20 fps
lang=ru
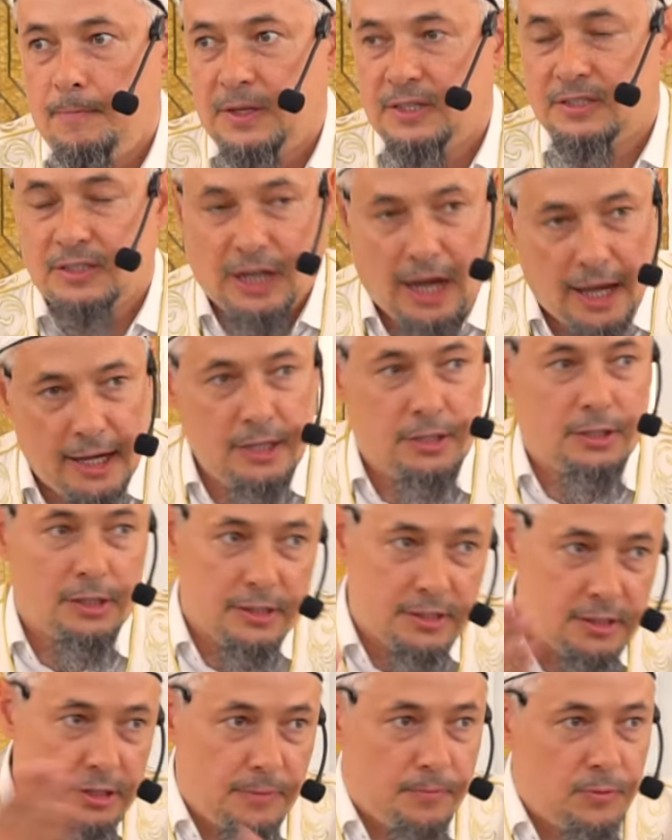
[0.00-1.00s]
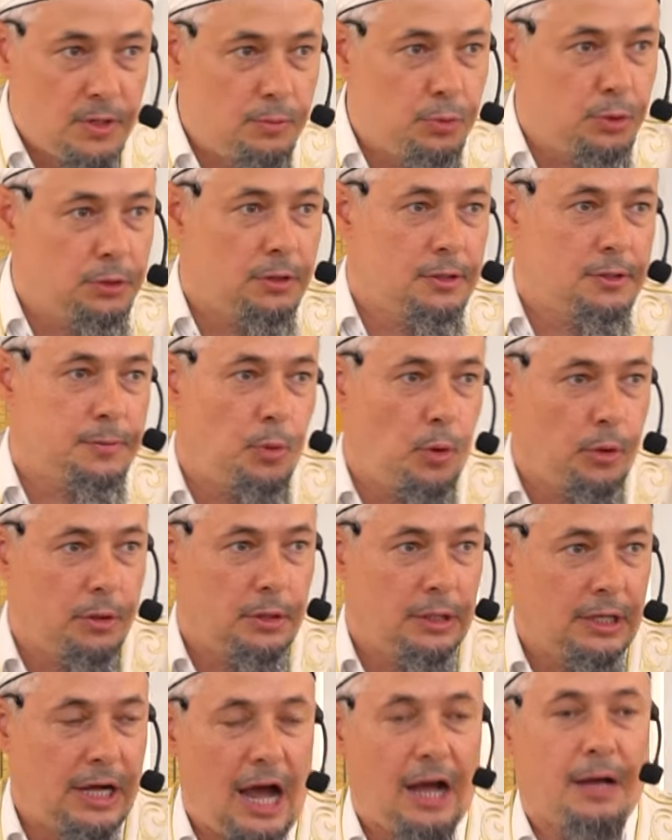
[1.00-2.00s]
строитель с ним не будет
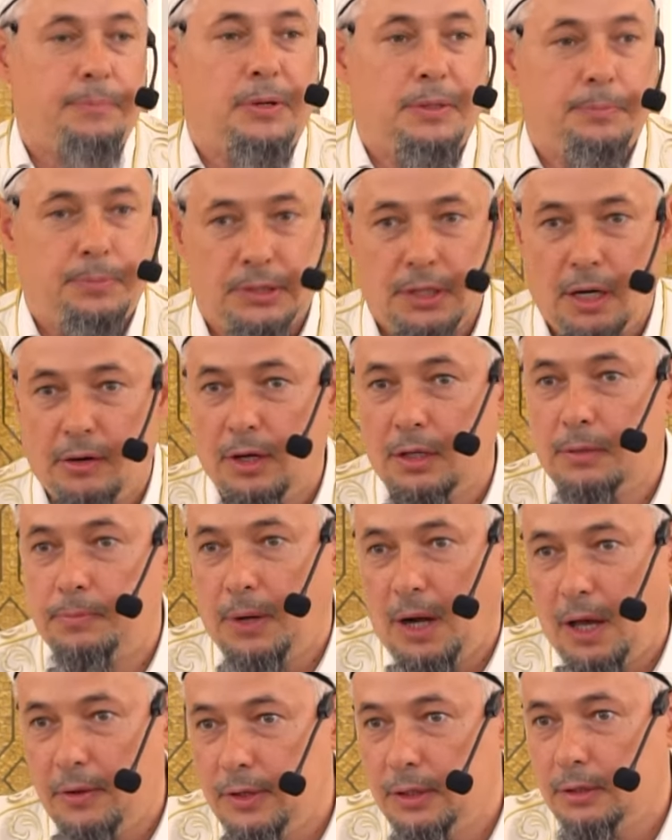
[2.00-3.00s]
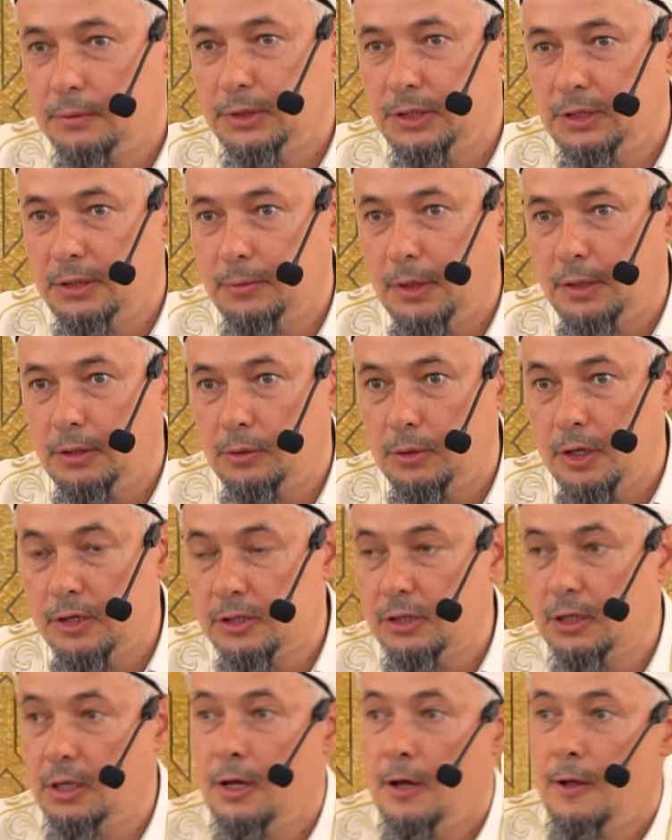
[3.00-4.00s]
спорить, как преподавать правильно математику.
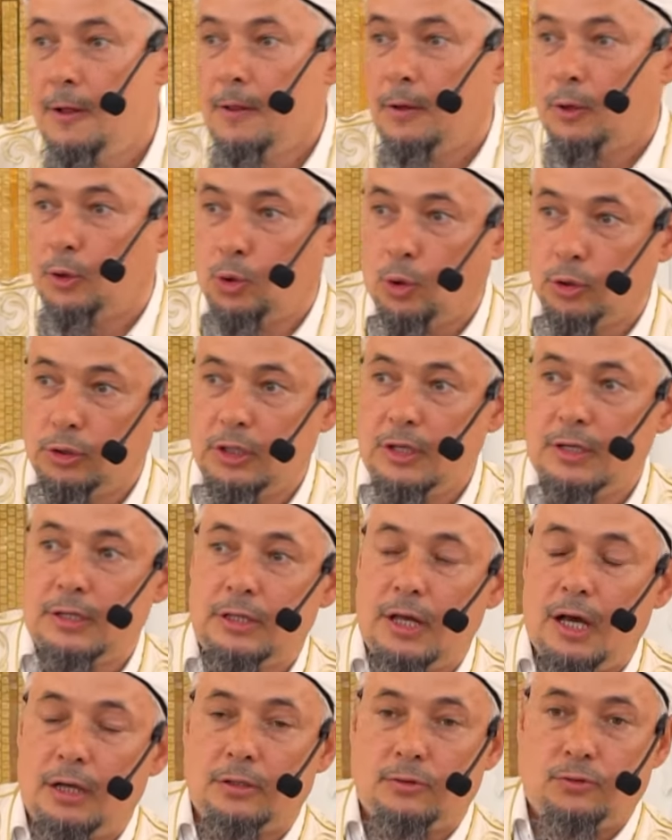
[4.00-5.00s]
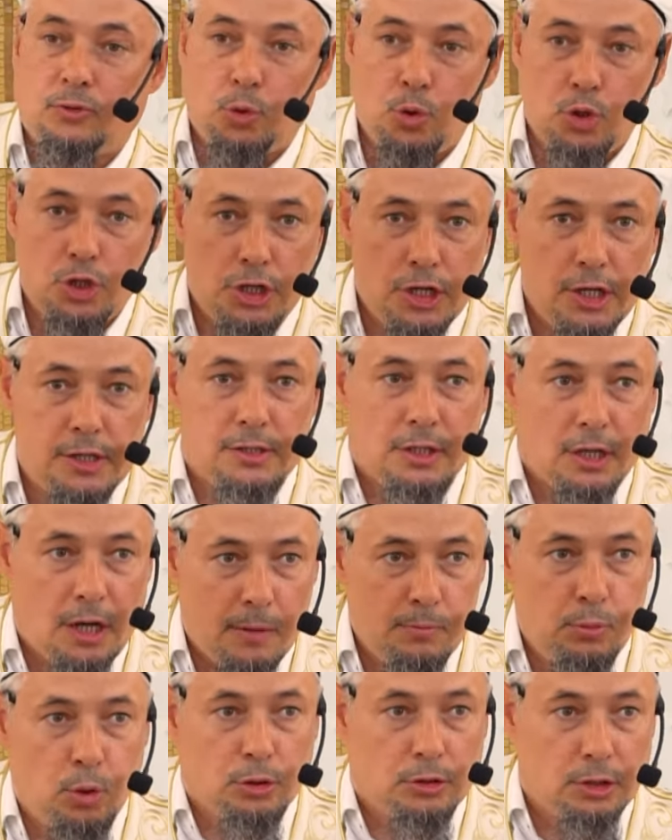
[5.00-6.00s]
Если кто-то из нас всю жизнь
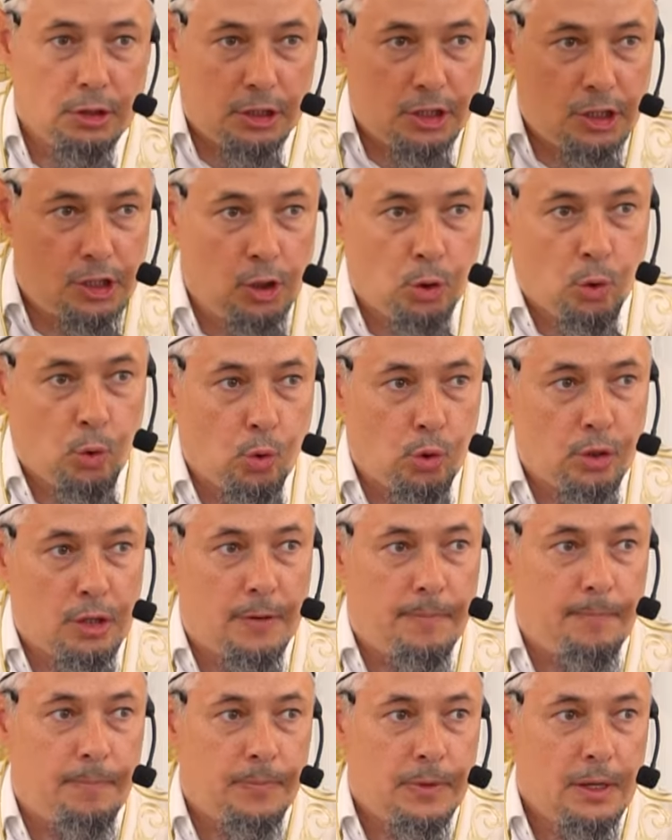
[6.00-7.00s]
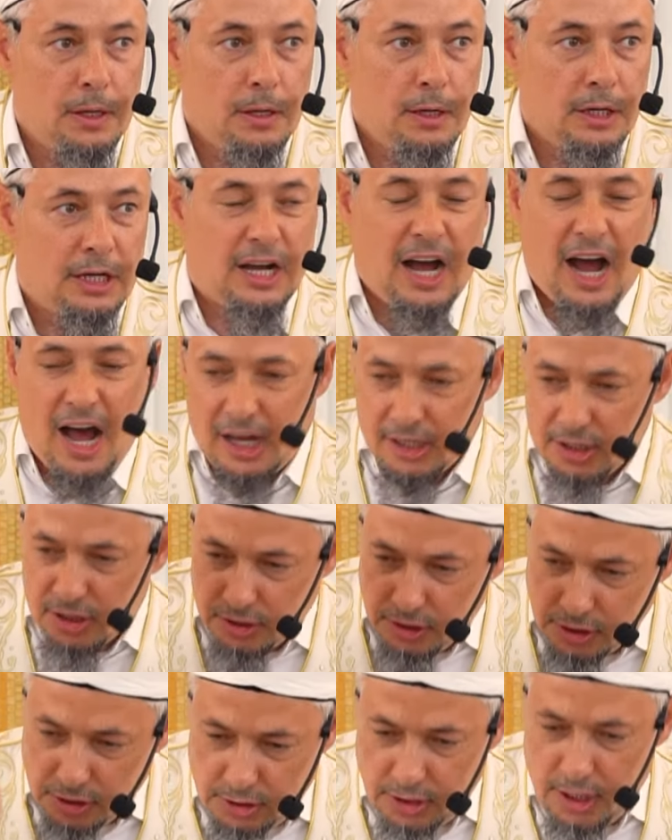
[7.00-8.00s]
работал хирургом,
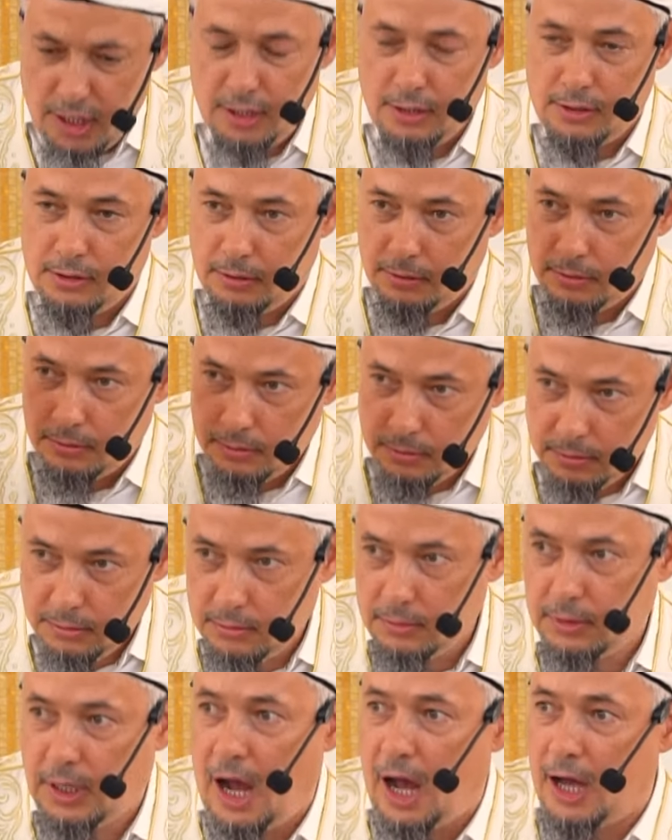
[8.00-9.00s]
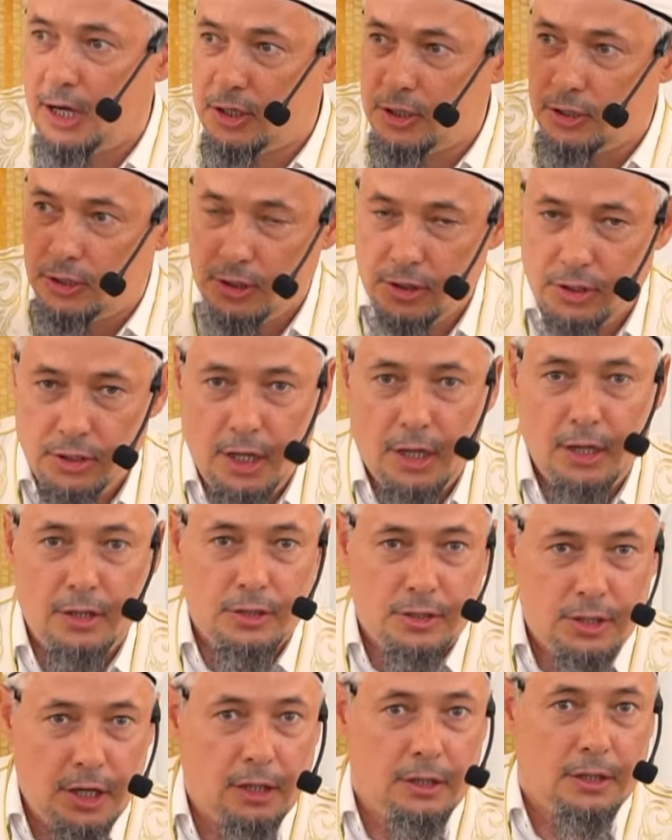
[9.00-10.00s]
каждый день, каждый
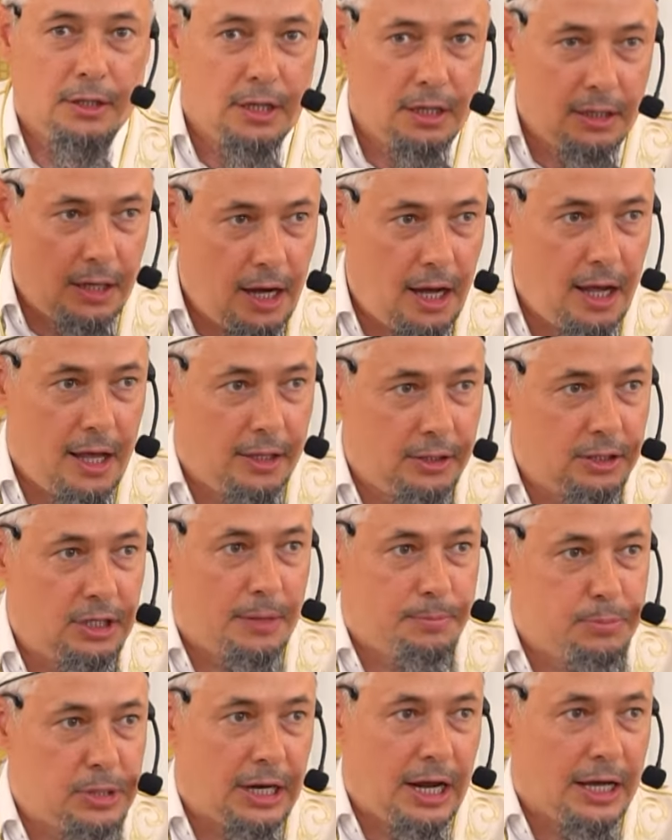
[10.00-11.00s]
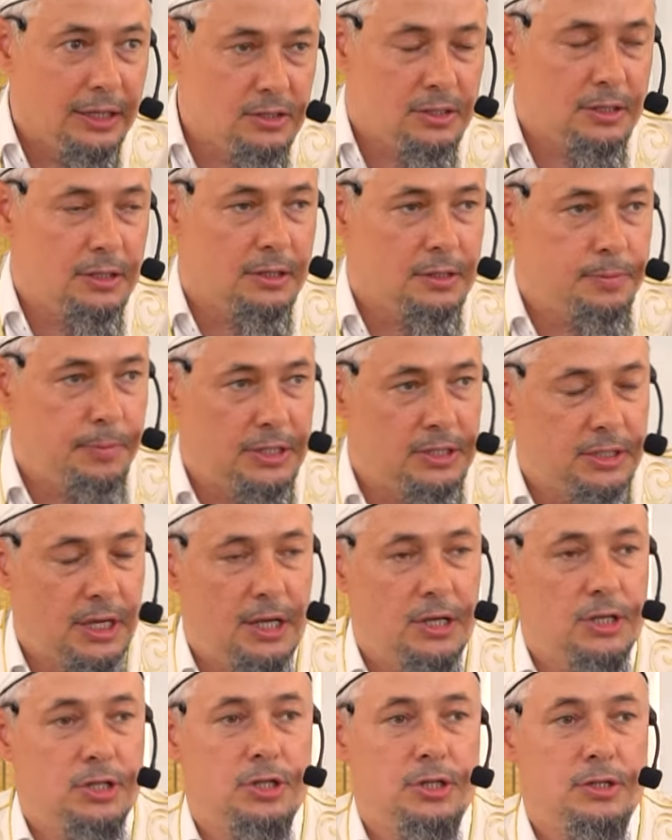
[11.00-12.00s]
день делая эти операции,
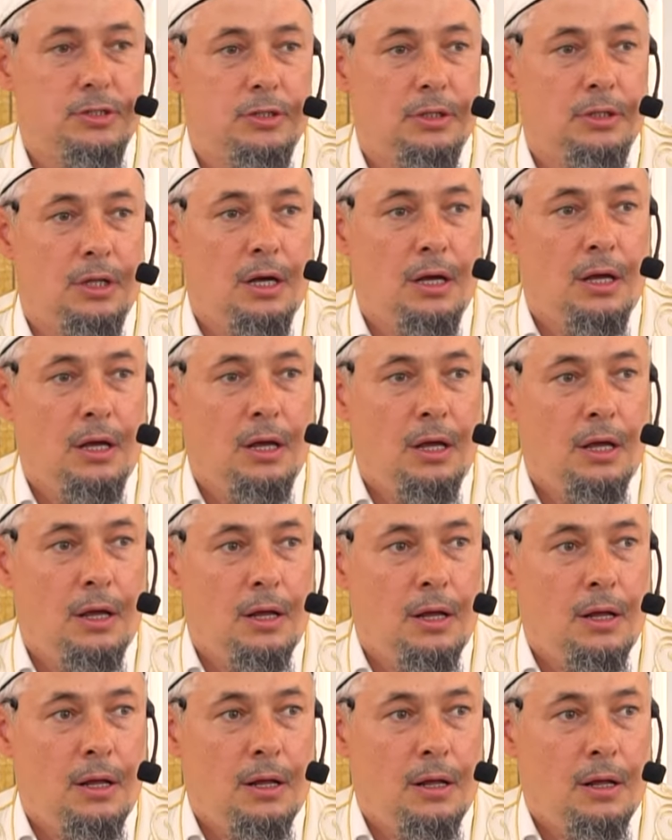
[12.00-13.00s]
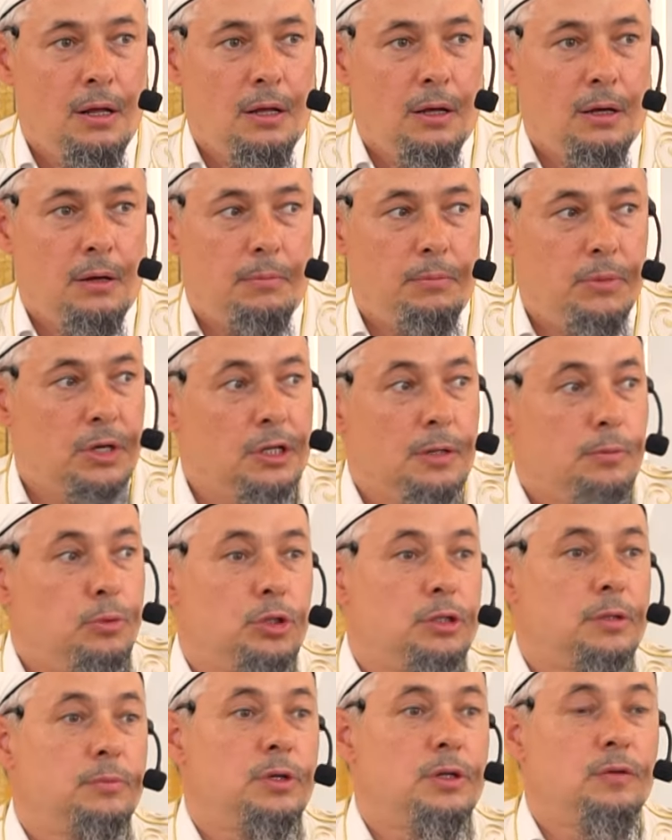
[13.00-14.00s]
спасая жизни, да, мы не
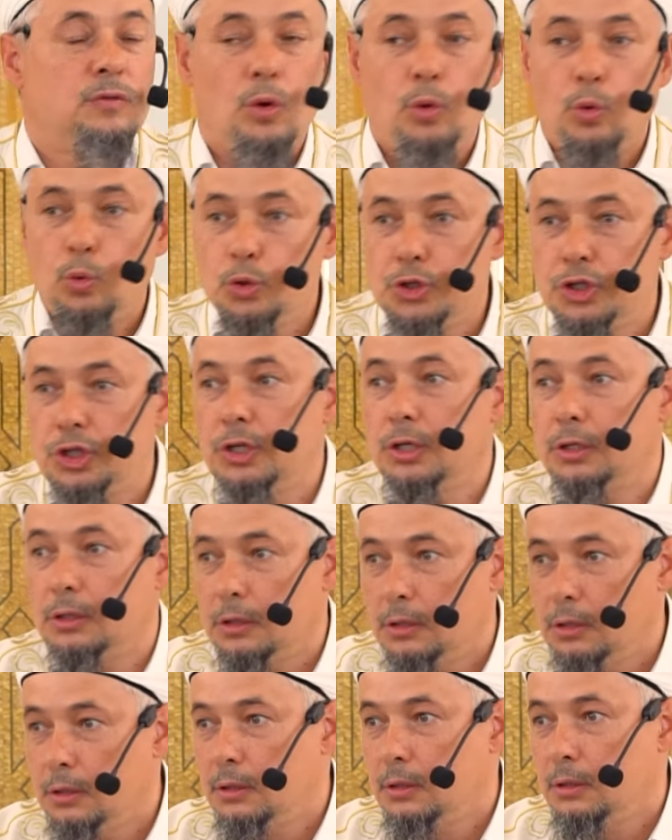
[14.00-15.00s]
будем его учить.